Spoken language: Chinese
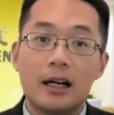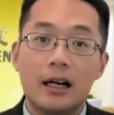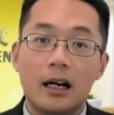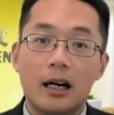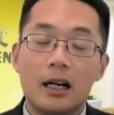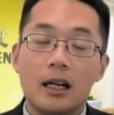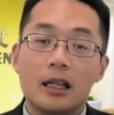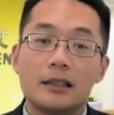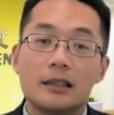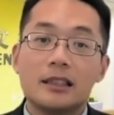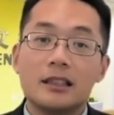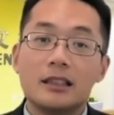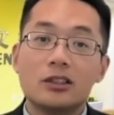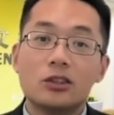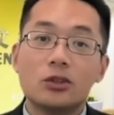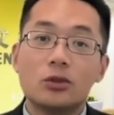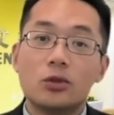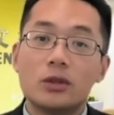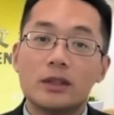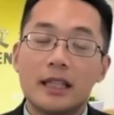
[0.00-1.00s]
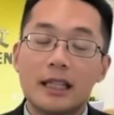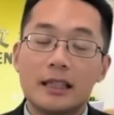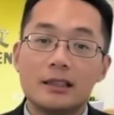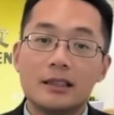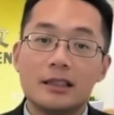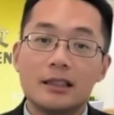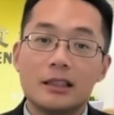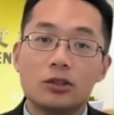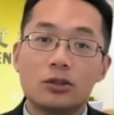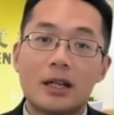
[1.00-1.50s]
啊，你九
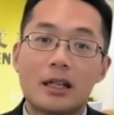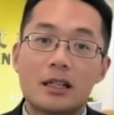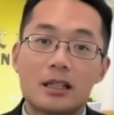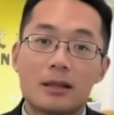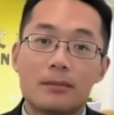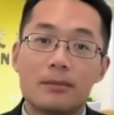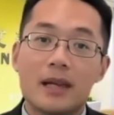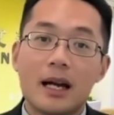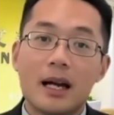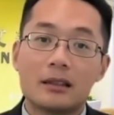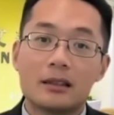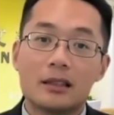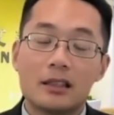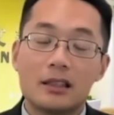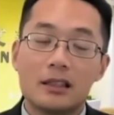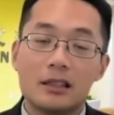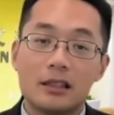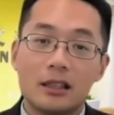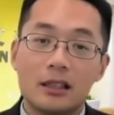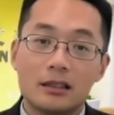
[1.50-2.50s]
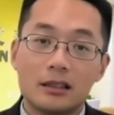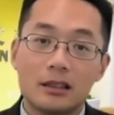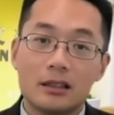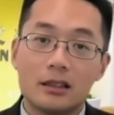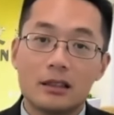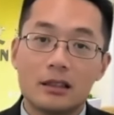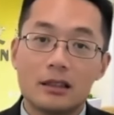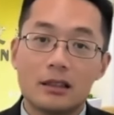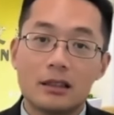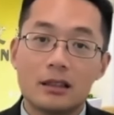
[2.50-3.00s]
年级选什么样的
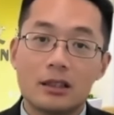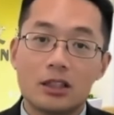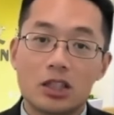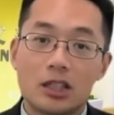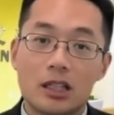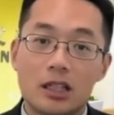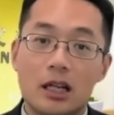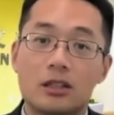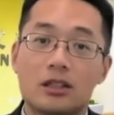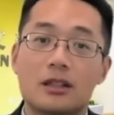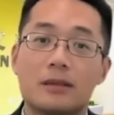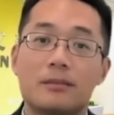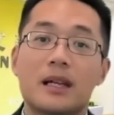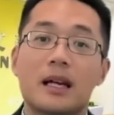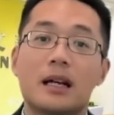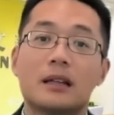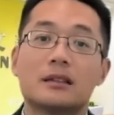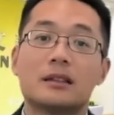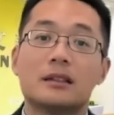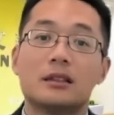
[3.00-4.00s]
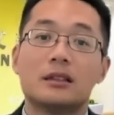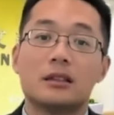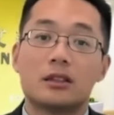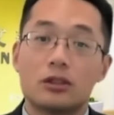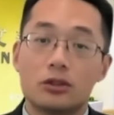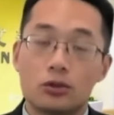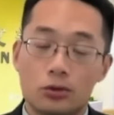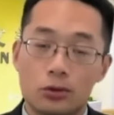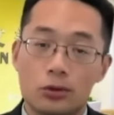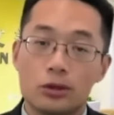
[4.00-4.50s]
课，上什么样
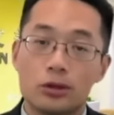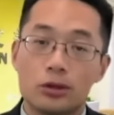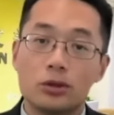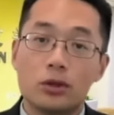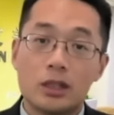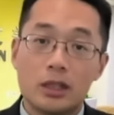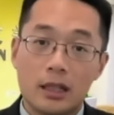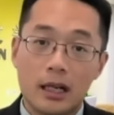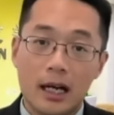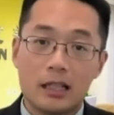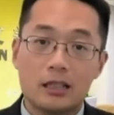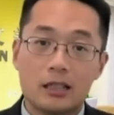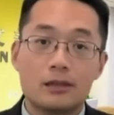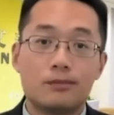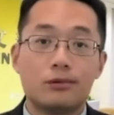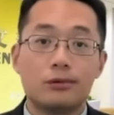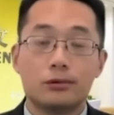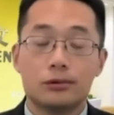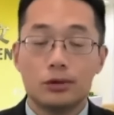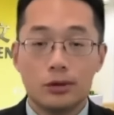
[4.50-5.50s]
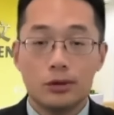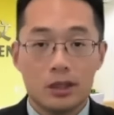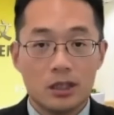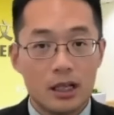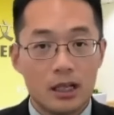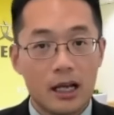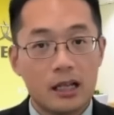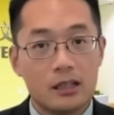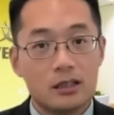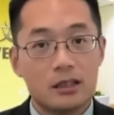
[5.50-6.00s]
的是荣誉课还是普通
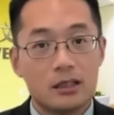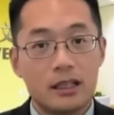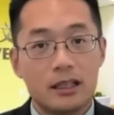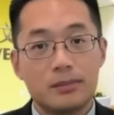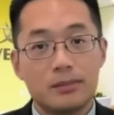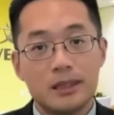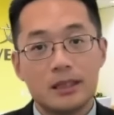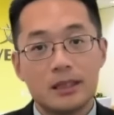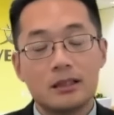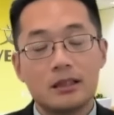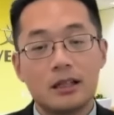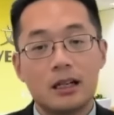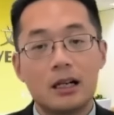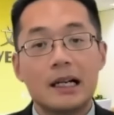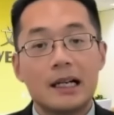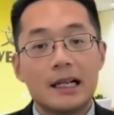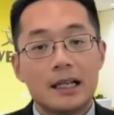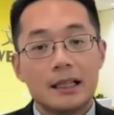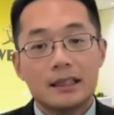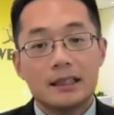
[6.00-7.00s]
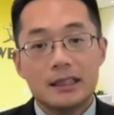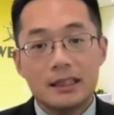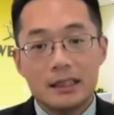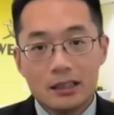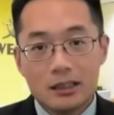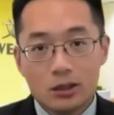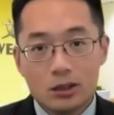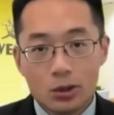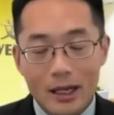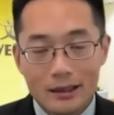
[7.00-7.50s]
课还是 AP 课？
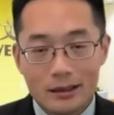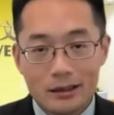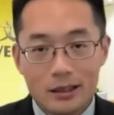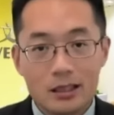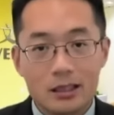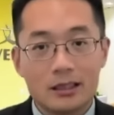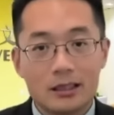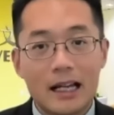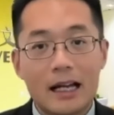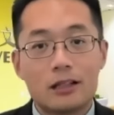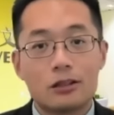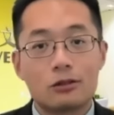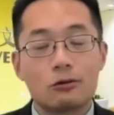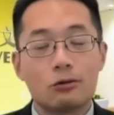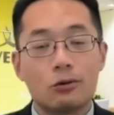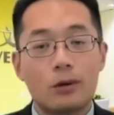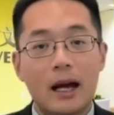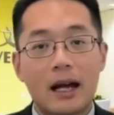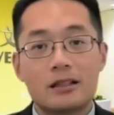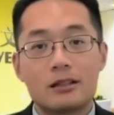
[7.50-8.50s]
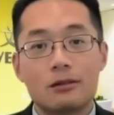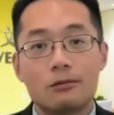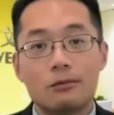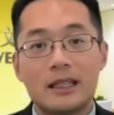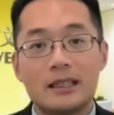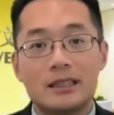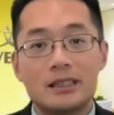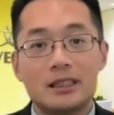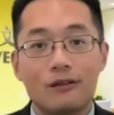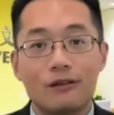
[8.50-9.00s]
你选的是代数还是
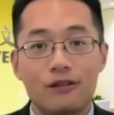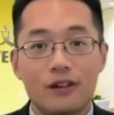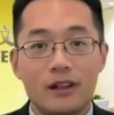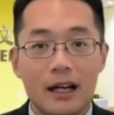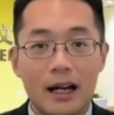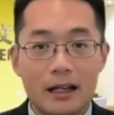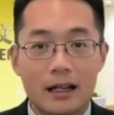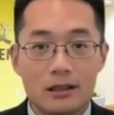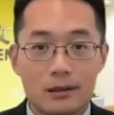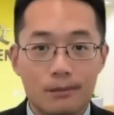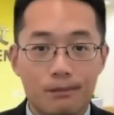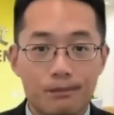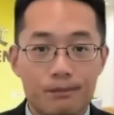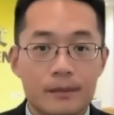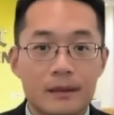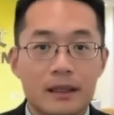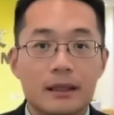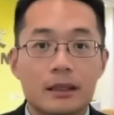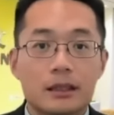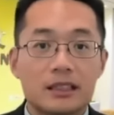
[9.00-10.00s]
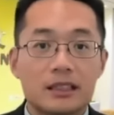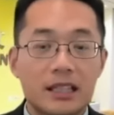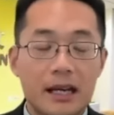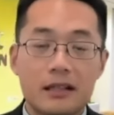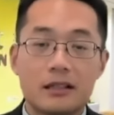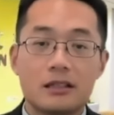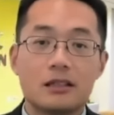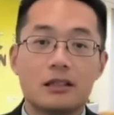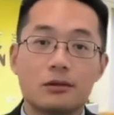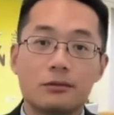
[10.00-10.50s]
微积分还是
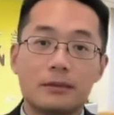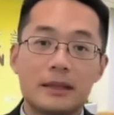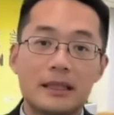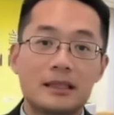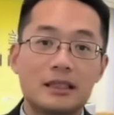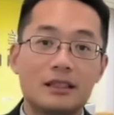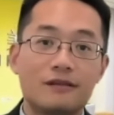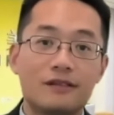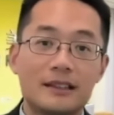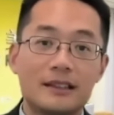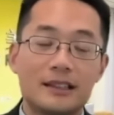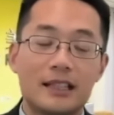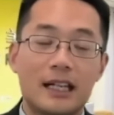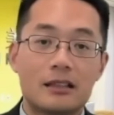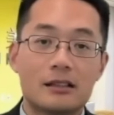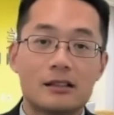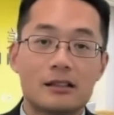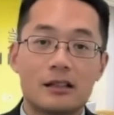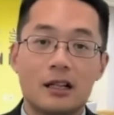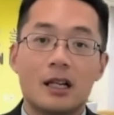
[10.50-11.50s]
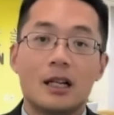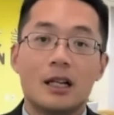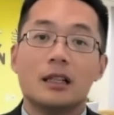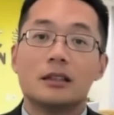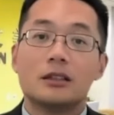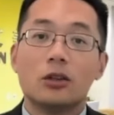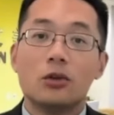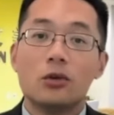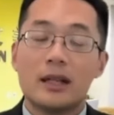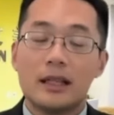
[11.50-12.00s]
前置微积分前置，
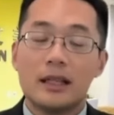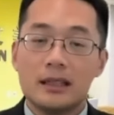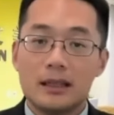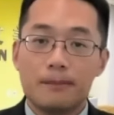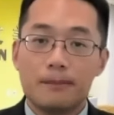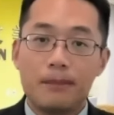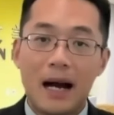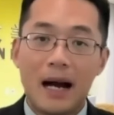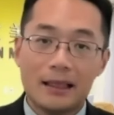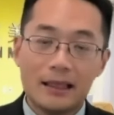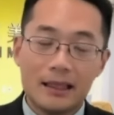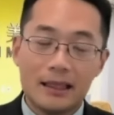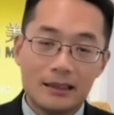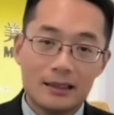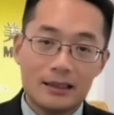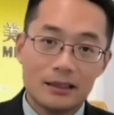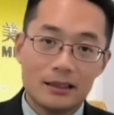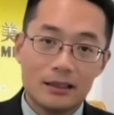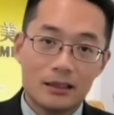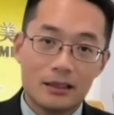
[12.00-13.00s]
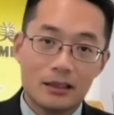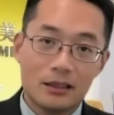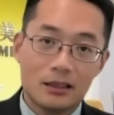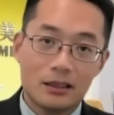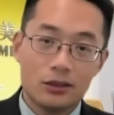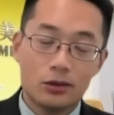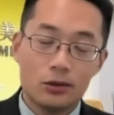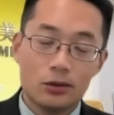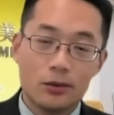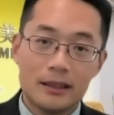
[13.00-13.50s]
都跟你八年级的课
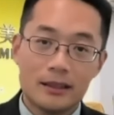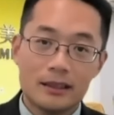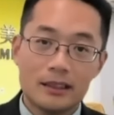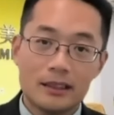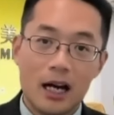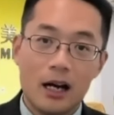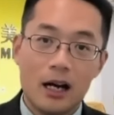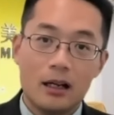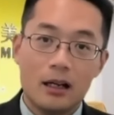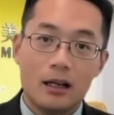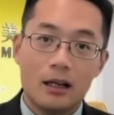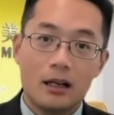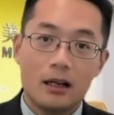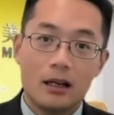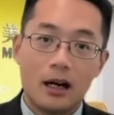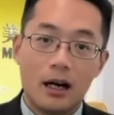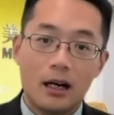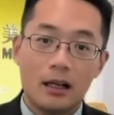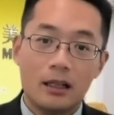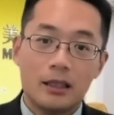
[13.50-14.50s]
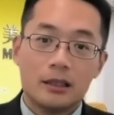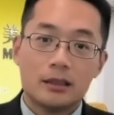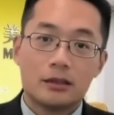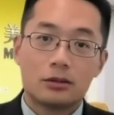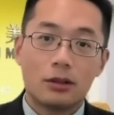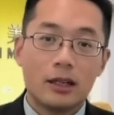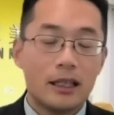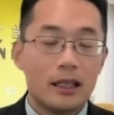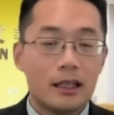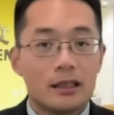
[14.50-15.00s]
程有关系啊。啊，
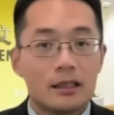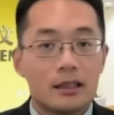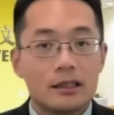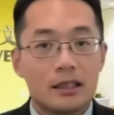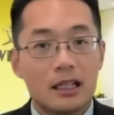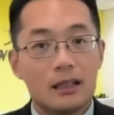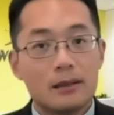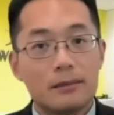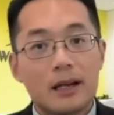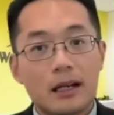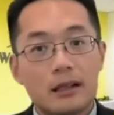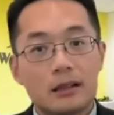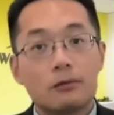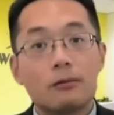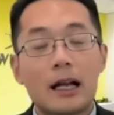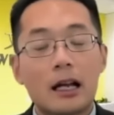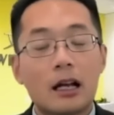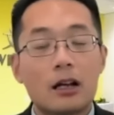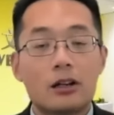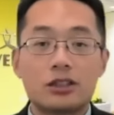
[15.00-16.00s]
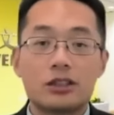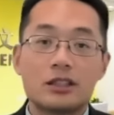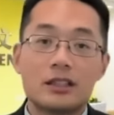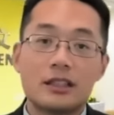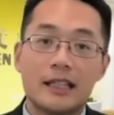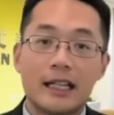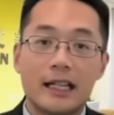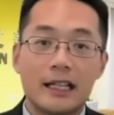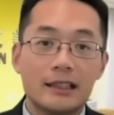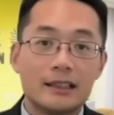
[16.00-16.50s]
所以这里边万老师
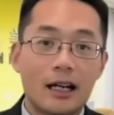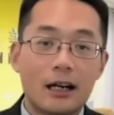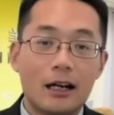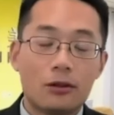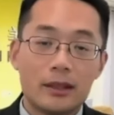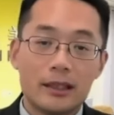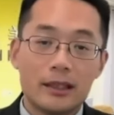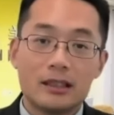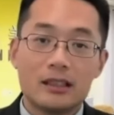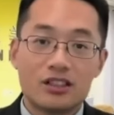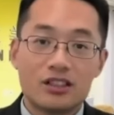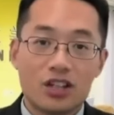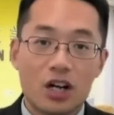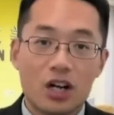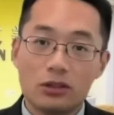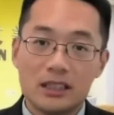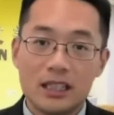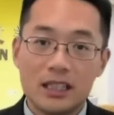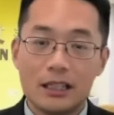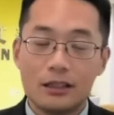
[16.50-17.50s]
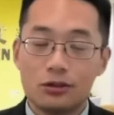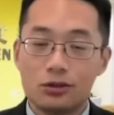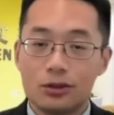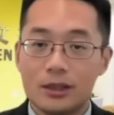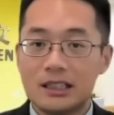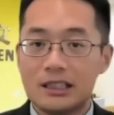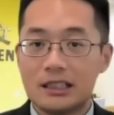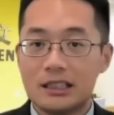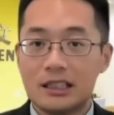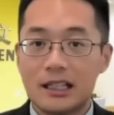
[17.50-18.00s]
之前也讲过一个超前
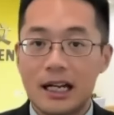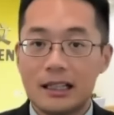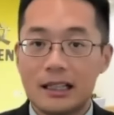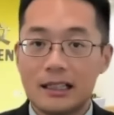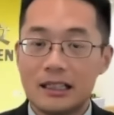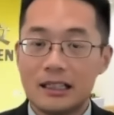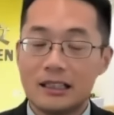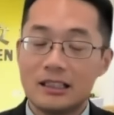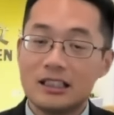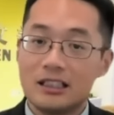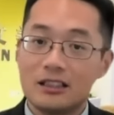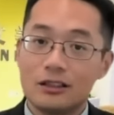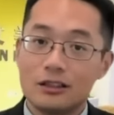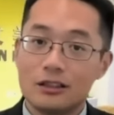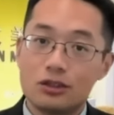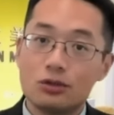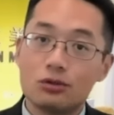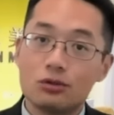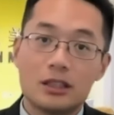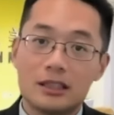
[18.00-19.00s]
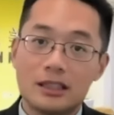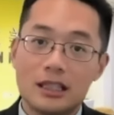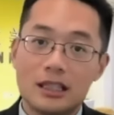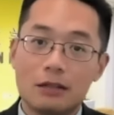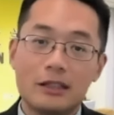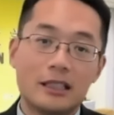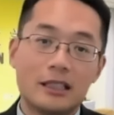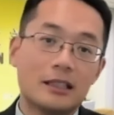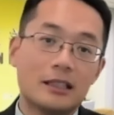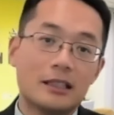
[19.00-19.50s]
学习的概念，其实就是
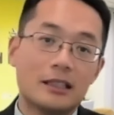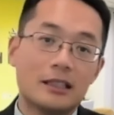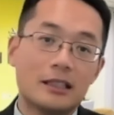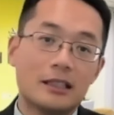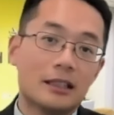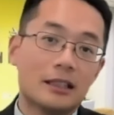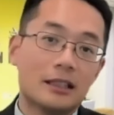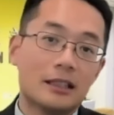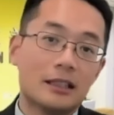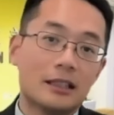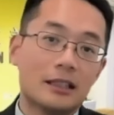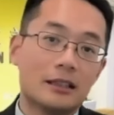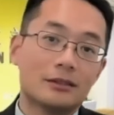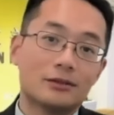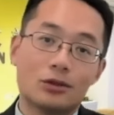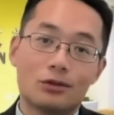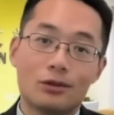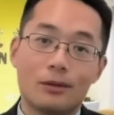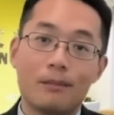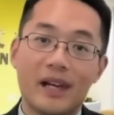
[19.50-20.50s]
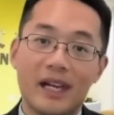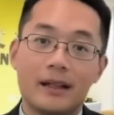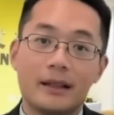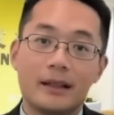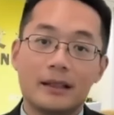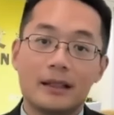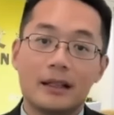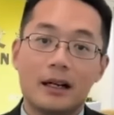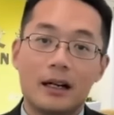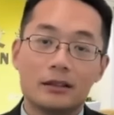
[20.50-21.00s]
在为这个准备
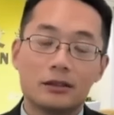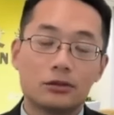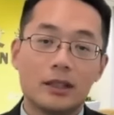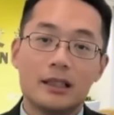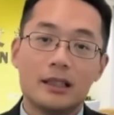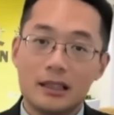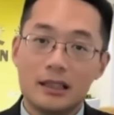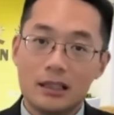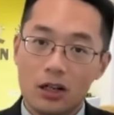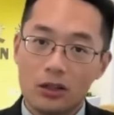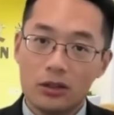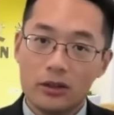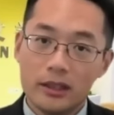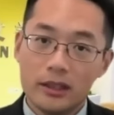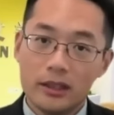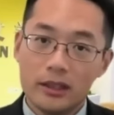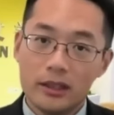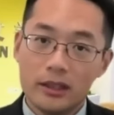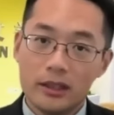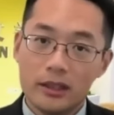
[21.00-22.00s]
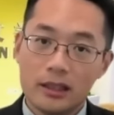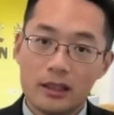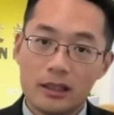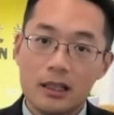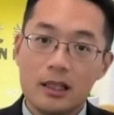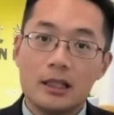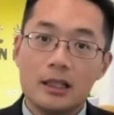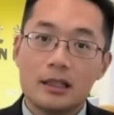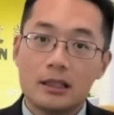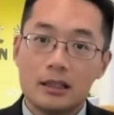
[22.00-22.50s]
啊。所以你要有一
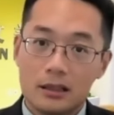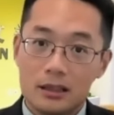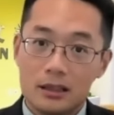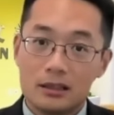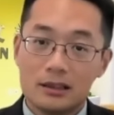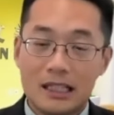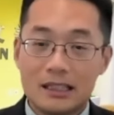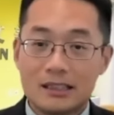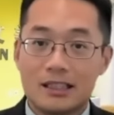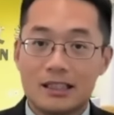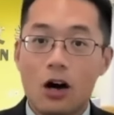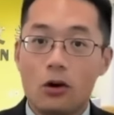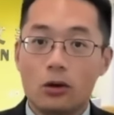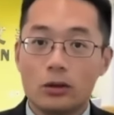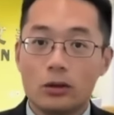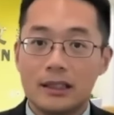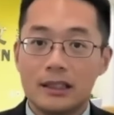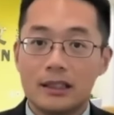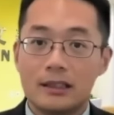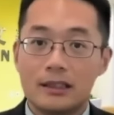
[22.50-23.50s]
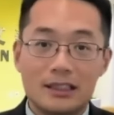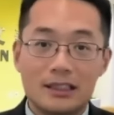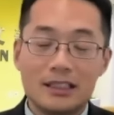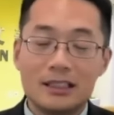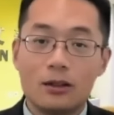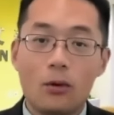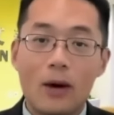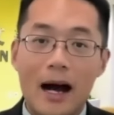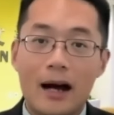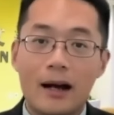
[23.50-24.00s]
呃更加早的一个计
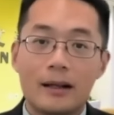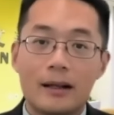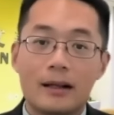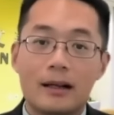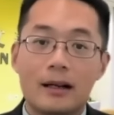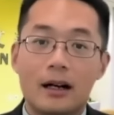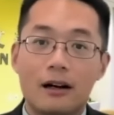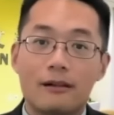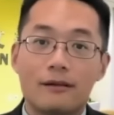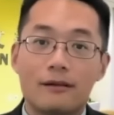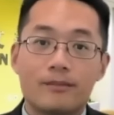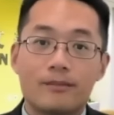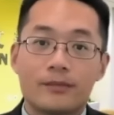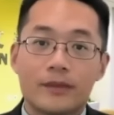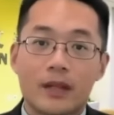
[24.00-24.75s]
划啊。